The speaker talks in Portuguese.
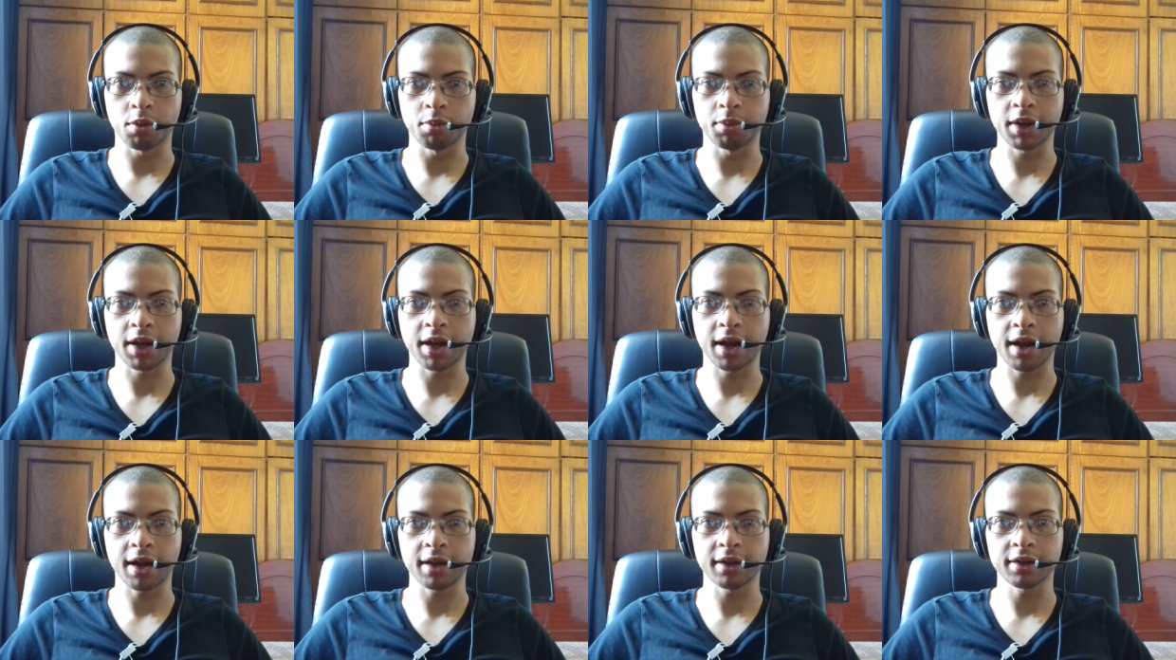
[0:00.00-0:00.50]

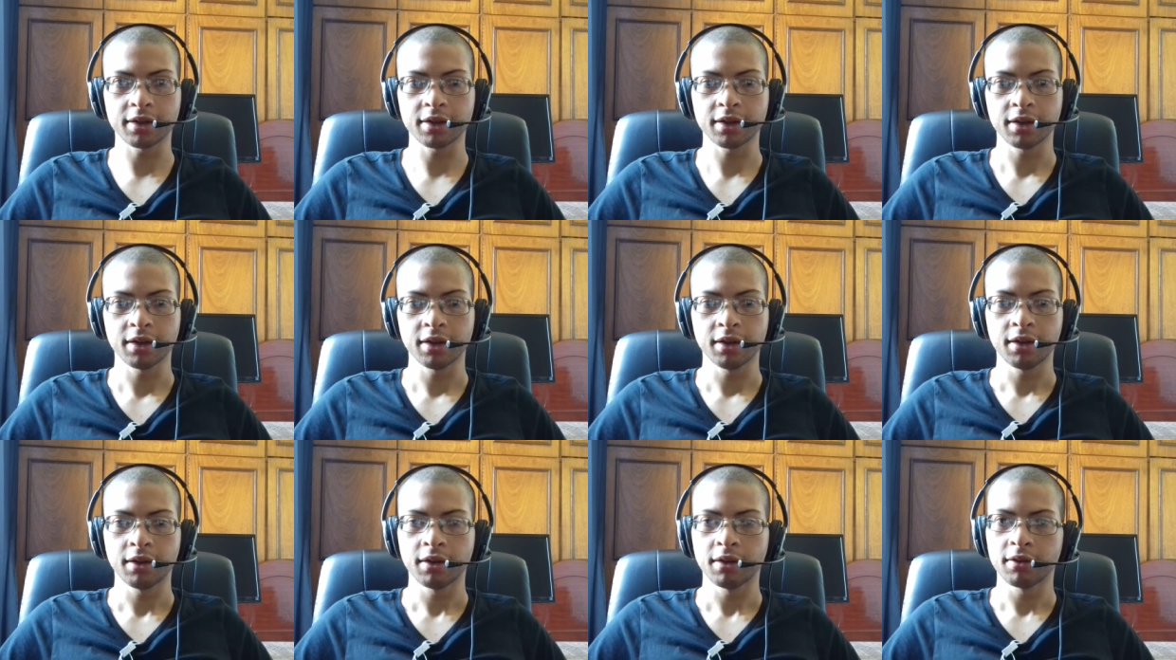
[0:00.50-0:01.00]
publicadas,
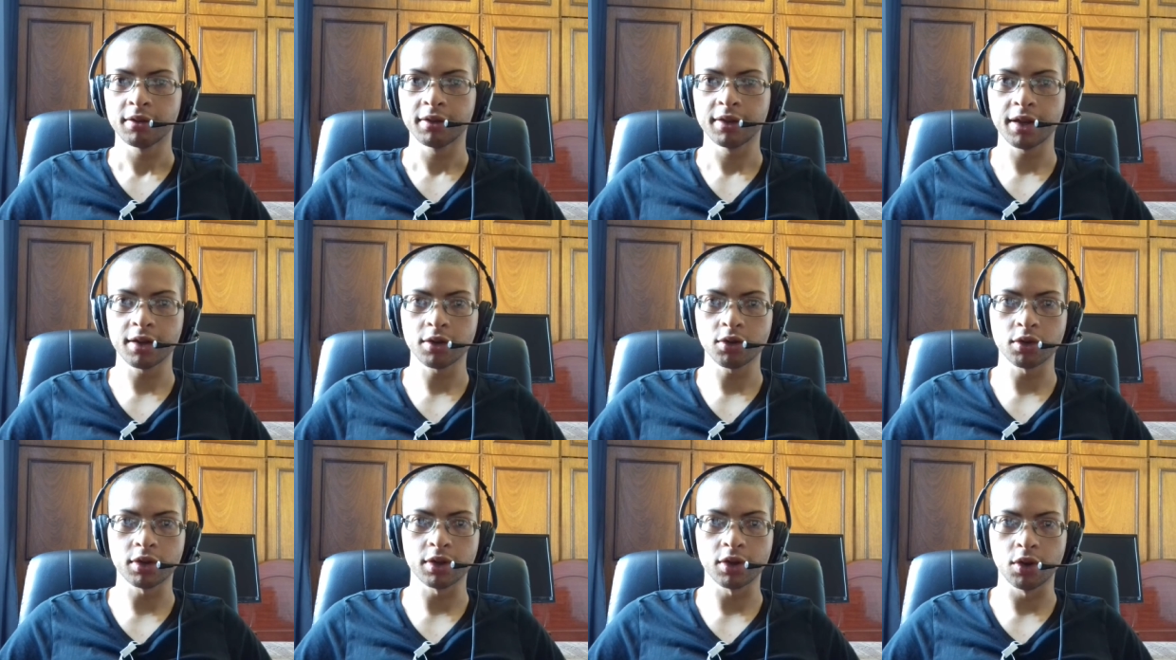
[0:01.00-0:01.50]

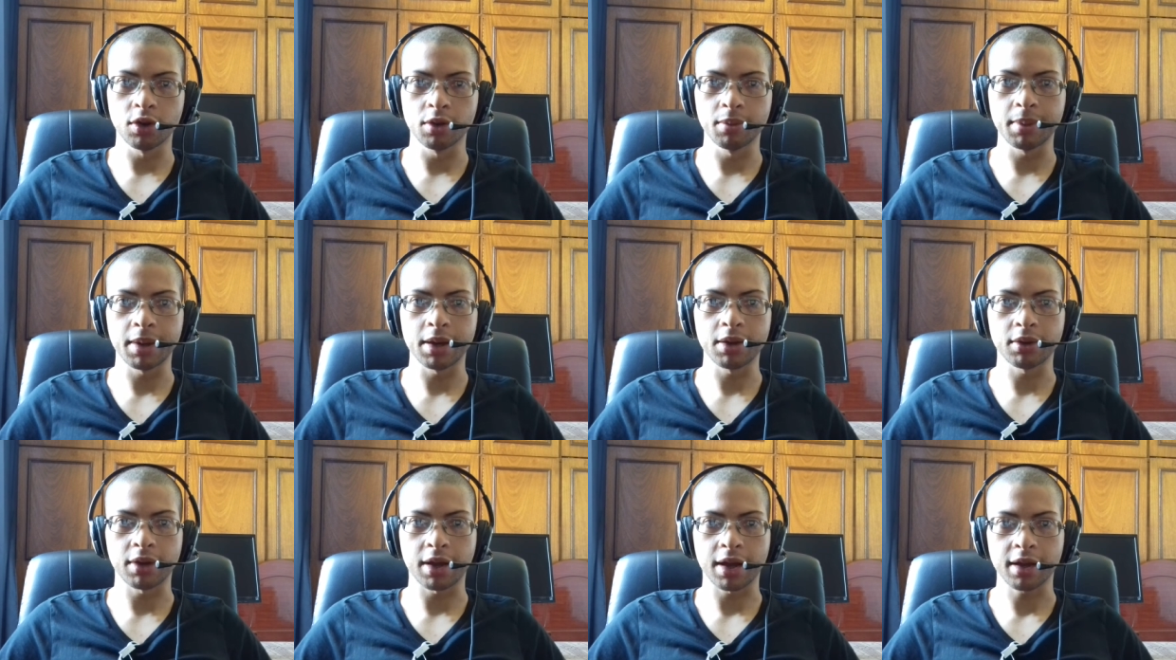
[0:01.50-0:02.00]
deixe o seu
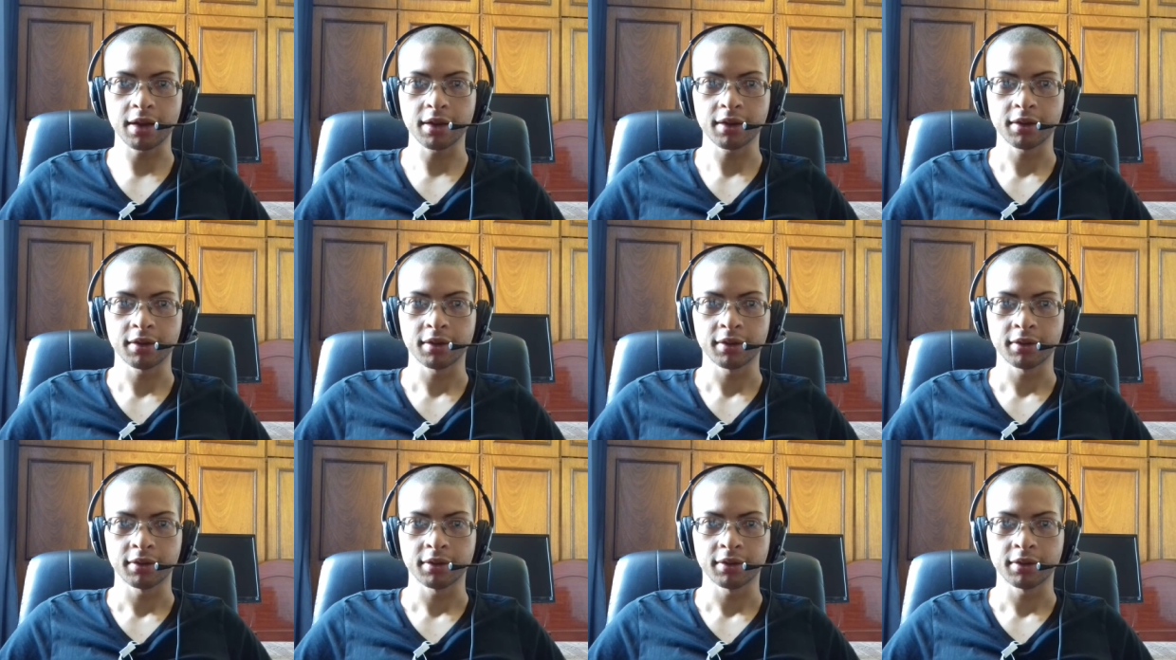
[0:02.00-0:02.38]
e-mail lá.